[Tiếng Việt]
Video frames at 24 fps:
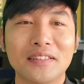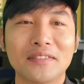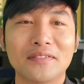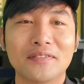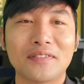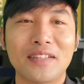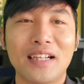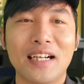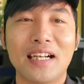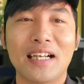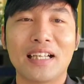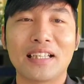
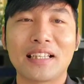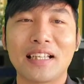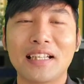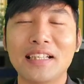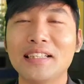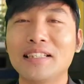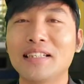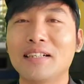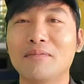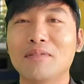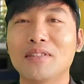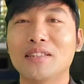và họ
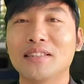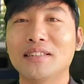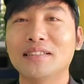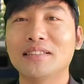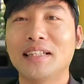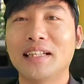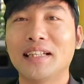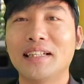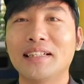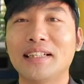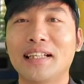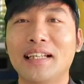thấy trong cái
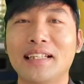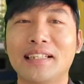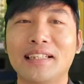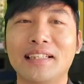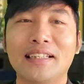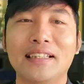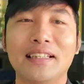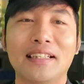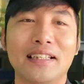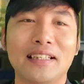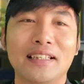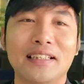sự kiện này
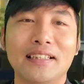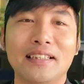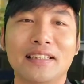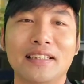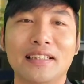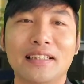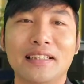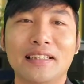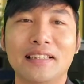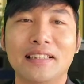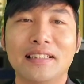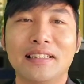thì à,
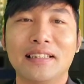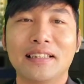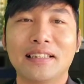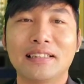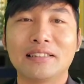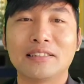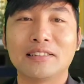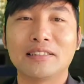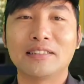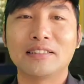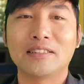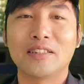à,
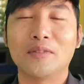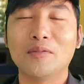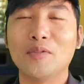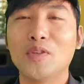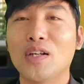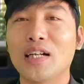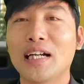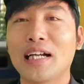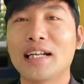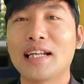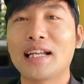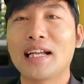cũng
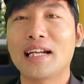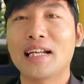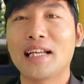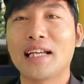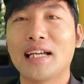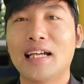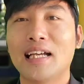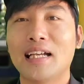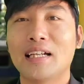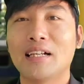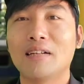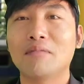có khả năng
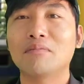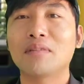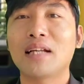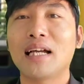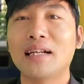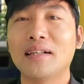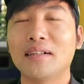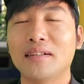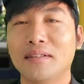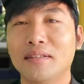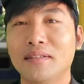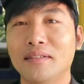là không
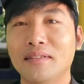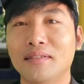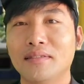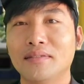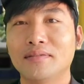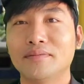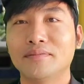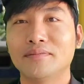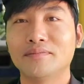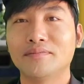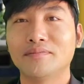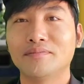thắng được
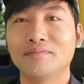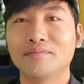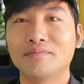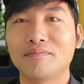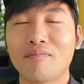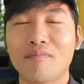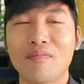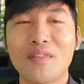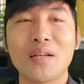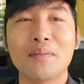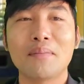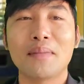
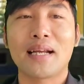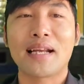nhưng mà